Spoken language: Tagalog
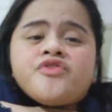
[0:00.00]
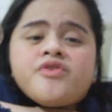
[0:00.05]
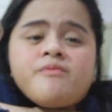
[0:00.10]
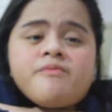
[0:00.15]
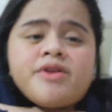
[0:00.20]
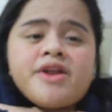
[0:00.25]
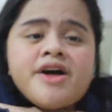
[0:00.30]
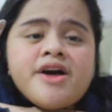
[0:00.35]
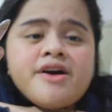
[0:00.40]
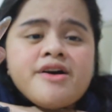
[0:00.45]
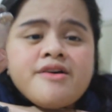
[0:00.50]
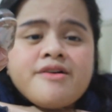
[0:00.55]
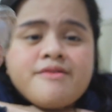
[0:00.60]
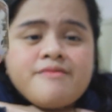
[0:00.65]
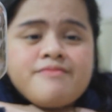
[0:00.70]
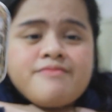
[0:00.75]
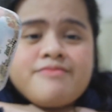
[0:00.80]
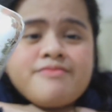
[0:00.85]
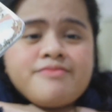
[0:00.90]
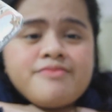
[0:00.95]
Sobrang
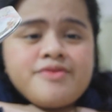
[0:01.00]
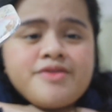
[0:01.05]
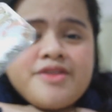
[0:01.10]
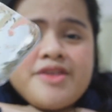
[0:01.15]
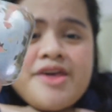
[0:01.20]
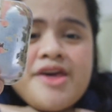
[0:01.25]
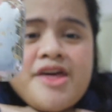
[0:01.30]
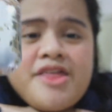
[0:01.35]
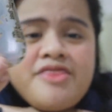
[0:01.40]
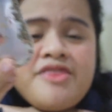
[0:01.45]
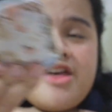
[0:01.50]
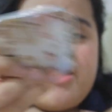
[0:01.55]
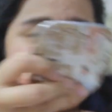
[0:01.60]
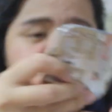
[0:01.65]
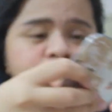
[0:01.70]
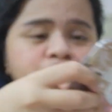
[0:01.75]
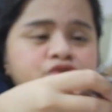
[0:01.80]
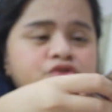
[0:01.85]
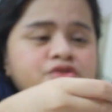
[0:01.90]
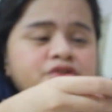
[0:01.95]
ang ganda
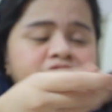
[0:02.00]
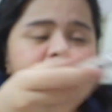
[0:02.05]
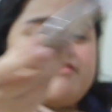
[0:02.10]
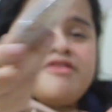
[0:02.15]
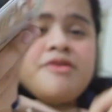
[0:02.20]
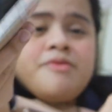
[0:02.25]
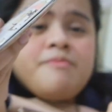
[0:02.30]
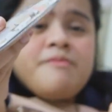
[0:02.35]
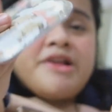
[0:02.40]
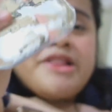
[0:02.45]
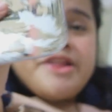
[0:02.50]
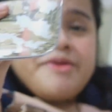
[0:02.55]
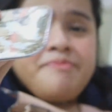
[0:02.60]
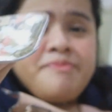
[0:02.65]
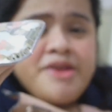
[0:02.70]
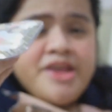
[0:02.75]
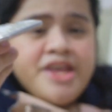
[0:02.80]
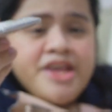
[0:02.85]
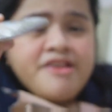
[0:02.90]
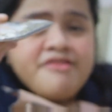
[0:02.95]
nito kasi
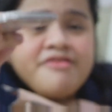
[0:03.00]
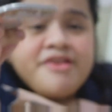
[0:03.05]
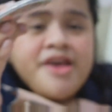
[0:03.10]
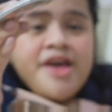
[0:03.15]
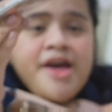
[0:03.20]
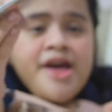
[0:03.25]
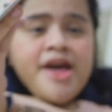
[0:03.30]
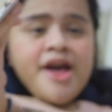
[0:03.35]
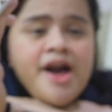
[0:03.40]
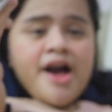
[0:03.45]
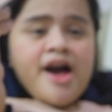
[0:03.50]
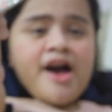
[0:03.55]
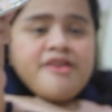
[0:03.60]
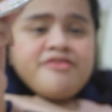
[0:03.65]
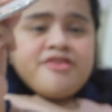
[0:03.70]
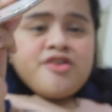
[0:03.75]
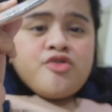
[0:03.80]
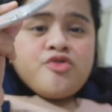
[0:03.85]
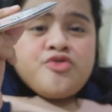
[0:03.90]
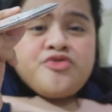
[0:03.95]
manipis,
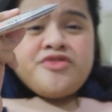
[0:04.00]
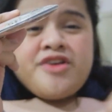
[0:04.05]
kasya ko